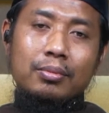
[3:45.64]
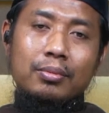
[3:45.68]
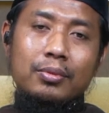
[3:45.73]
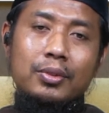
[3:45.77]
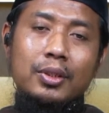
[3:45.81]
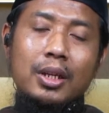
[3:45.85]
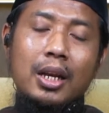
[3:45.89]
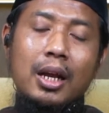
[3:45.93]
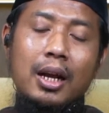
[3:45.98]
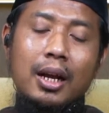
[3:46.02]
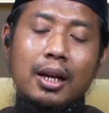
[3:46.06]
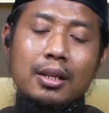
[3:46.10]

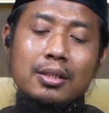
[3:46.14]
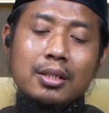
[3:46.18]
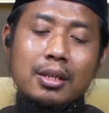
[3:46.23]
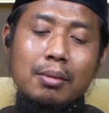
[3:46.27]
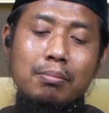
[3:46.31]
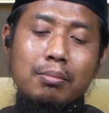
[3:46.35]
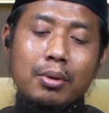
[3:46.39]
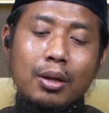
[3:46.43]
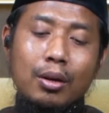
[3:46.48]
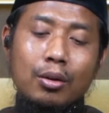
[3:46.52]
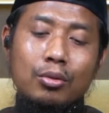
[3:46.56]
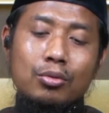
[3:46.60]
Sedangkan
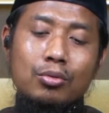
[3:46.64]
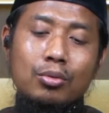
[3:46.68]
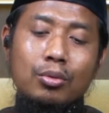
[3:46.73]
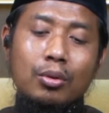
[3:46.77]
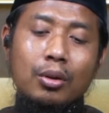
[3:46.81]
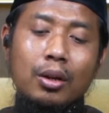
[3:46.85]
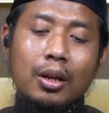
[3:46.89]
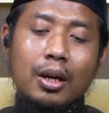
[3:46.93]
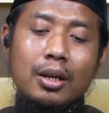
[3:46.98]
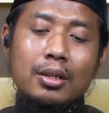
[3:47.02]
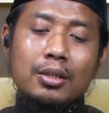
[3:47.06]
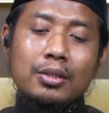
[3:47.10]
sabda
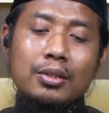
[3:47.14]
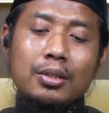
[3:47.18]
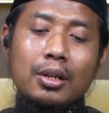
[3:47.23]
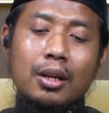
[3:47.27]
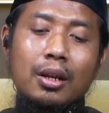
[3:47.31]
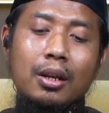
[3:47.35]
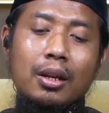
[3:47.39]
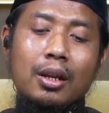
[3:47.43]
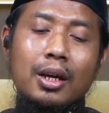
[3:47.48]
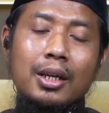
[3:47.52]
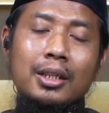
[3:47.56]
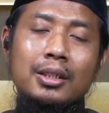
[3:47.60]
Rasulullah
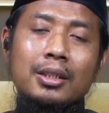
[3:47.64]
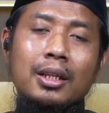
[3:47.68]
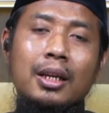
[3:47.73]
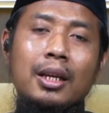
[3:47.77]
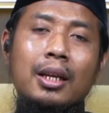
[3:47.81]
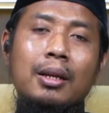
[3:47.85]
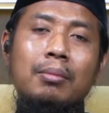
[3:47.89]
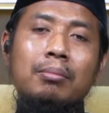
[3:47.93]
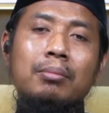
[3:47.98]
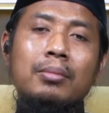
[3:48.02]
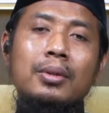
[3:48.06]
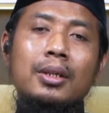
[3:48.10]

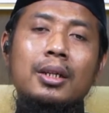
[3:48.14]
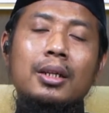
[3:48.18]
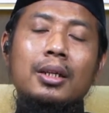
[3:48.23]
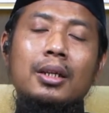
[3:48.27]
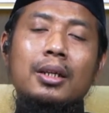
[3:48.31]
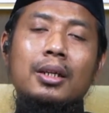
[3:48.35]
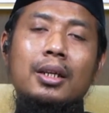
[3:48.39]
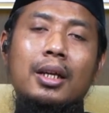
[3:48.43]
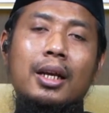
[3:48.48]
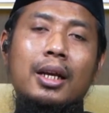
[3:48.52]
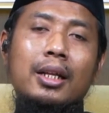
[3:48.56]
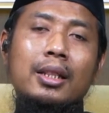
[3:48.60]
SAW
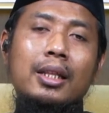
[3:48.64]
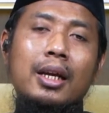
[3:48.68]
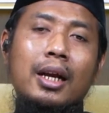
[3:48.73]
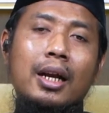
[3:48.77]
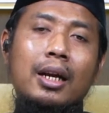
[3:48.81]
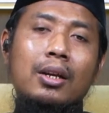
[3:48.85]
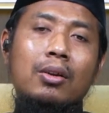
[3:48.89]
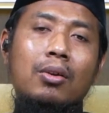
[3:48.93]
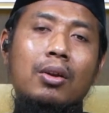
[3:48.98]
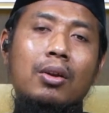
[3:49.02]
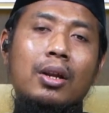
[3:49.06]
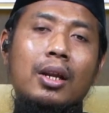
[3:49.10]

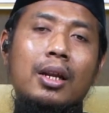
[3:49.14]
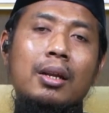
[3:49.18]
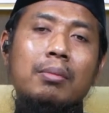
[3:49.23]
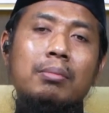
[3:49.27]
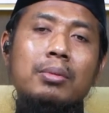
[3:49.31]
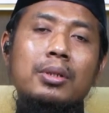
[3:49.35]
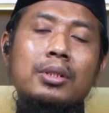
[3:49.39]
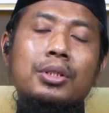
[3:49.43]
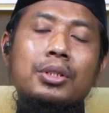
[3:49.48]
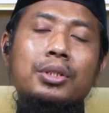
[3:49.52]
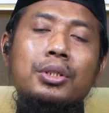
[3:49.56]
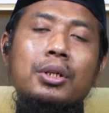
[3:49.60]
dikatakan oleh
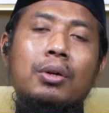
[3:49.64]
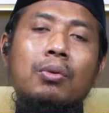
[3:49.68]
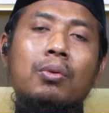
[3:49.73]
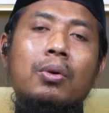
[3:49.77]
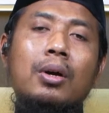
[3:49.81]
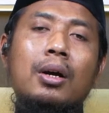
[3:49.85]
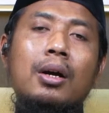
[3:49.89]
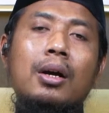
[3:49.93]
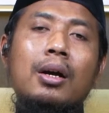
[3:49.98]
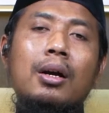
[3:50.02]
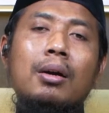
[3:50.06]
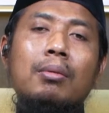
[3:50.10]
Nabi
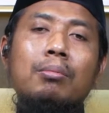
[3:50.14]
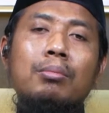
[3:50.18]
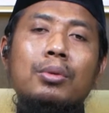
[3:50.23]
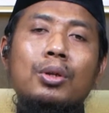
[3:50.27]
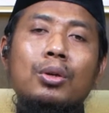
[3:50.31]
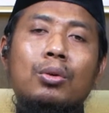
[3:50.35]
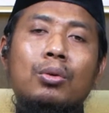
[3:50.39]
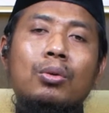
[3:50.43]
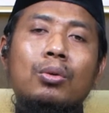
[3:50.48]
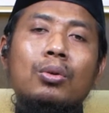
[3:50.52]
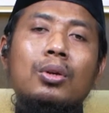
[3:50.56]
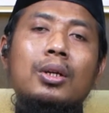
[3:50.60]

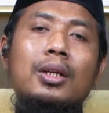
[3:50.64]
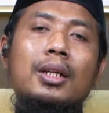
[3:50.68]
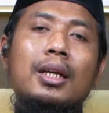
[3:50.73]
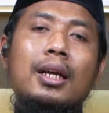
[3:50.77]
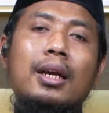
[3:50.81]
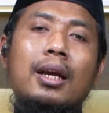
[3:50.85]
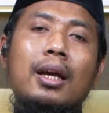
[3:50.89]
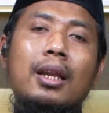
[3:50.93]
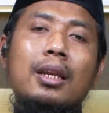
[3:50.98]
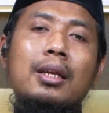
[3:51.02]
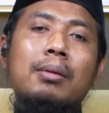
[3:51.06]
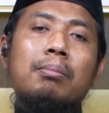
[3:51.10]
Jawami'ul
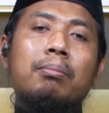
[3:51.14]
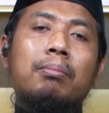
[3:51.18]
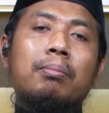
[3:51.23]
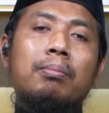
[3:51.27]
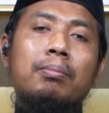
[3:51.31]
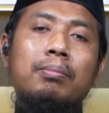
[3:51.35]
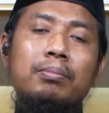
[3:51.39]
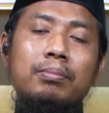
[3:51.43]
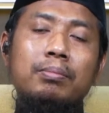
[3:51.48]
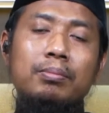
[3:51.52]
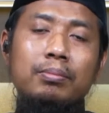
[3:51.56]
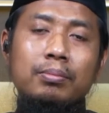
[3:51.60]
Kalim.
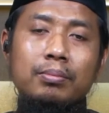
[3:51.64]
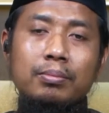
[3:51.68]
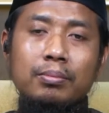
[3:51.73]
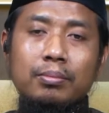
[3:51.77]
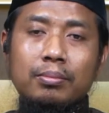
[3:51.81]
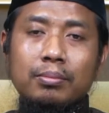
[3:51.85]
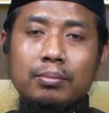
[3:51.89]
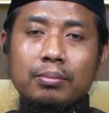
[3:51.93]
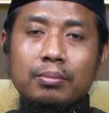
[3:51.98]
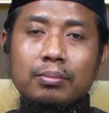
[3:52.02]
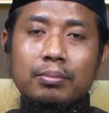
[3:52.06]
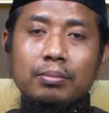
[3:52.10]

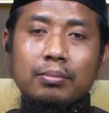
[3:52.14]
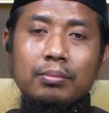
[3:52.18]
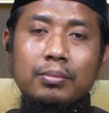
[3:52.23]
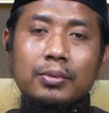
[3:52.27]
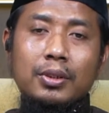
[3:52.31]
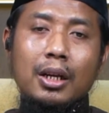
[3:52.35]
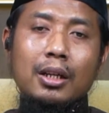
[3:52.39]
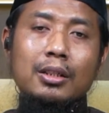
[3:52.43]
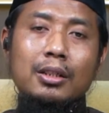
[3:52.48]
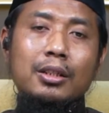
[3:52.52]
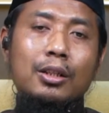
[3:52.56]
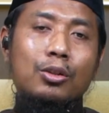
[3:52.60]

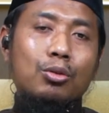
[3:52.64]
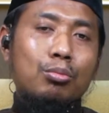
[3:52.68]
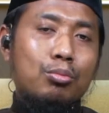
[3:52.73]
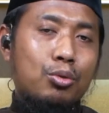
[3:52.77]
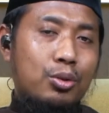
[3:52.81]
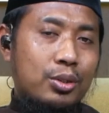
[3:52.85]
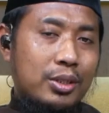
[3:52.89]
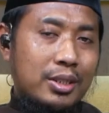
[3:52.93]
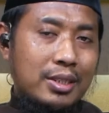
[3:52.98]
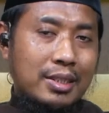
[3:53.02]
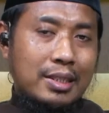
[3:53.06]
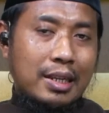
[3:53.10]
Salah satu
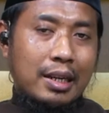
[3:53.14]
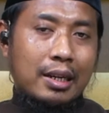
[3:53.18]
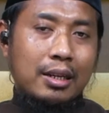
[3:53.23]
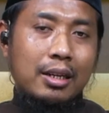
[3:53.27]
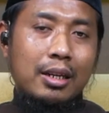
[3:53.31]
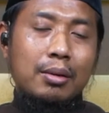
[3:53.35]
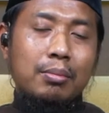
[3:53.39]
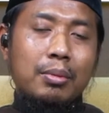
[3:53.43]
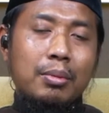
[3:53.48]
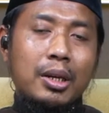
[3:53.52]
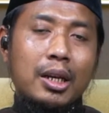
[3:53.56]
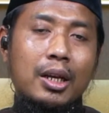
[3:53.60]
mukjizat
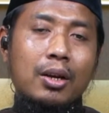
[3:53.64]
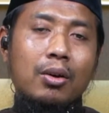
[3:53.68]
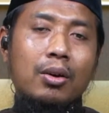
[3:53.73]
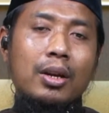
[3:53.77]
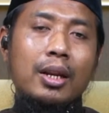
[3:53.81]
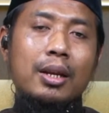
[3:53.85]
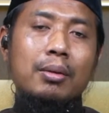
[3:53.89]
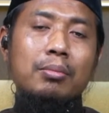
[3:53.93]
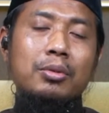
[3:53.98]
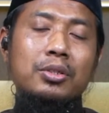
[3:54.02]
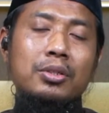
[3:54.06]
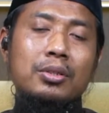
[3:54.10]
yang dimiliki oleh
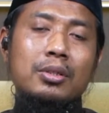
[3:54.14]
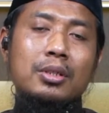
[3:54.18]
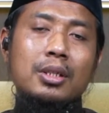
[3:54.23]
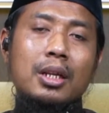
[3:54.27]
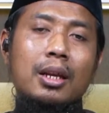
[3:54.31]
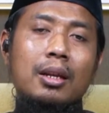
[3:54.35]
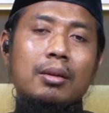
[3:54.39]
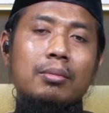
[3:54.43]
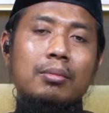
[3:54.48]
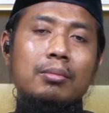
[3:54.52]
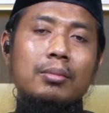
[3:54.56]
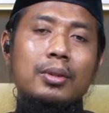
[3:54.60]
Nabi
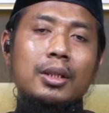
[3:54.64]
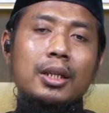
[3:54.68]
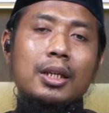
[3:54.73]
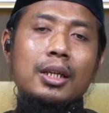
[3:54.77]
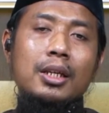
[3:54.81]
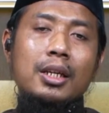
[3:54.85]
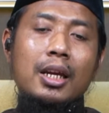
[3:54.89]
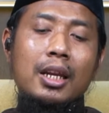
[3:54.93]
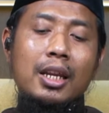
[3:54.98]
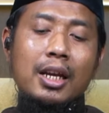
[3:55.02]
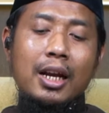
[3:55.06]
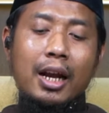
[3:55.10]
SAW.
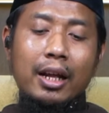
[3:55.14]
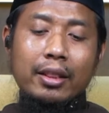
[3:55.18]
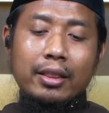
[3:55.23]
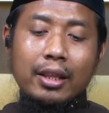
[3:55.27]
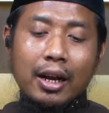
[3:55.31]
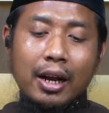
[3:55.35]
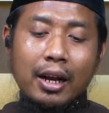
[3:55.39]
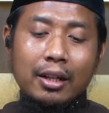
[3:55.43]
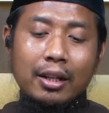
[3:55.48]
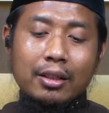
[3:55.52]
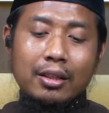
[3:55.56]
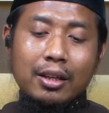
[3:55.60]
Ini
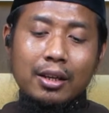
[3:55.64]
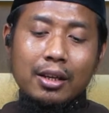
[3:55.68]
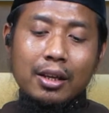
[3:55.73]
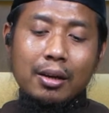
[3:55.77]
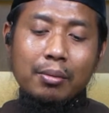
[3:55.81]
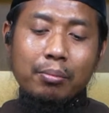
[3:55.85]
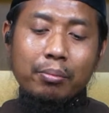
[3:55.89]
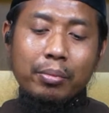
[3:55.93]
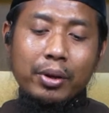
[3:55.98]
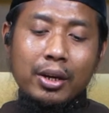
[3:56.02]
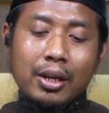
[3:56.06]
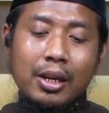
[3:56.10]
kata-kata
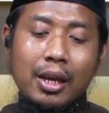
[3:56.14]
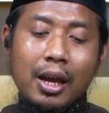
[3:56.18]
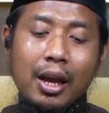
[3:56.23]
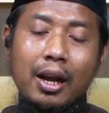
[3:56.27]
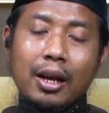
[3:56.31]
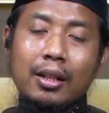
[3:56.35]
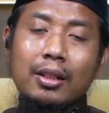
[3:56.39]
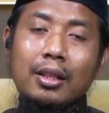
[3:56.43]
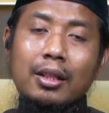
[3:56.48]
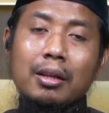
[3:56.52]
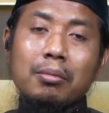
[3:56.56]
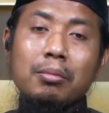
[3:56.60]
yang pendek
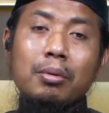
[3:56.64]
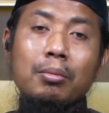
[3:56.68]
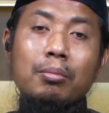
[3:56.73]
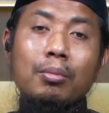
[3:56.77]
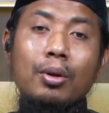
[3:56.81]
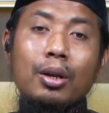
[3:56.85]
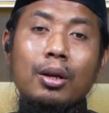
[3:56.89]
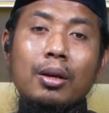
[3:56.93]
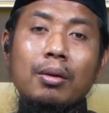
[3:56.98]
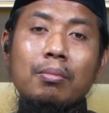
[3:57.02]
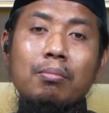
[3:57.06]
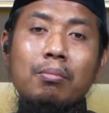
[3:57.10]
akan tapi
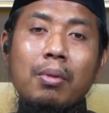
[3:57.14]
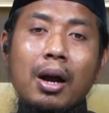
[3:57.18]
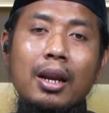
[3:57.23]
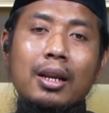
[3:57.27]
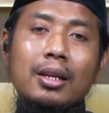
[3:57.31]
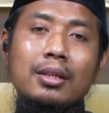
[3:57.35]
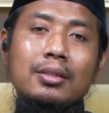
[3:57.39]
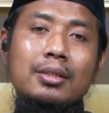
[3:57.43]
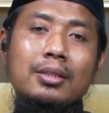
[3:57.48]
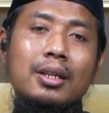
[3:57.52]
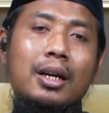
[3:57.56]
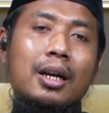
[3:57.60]
memiliki
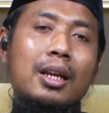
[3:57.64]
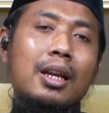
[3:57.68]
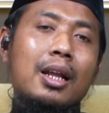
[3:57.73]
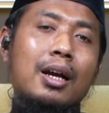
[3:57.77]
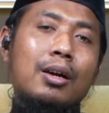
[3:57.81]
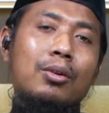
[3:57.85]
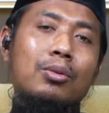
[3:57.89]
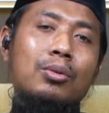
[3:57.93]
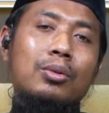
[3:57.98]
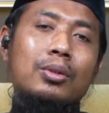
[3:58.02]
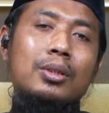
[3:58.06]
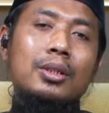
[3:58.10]
makna yang sangat
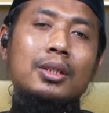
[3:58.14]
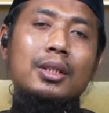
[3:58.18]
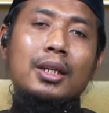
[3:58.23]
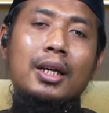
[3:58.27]
agung.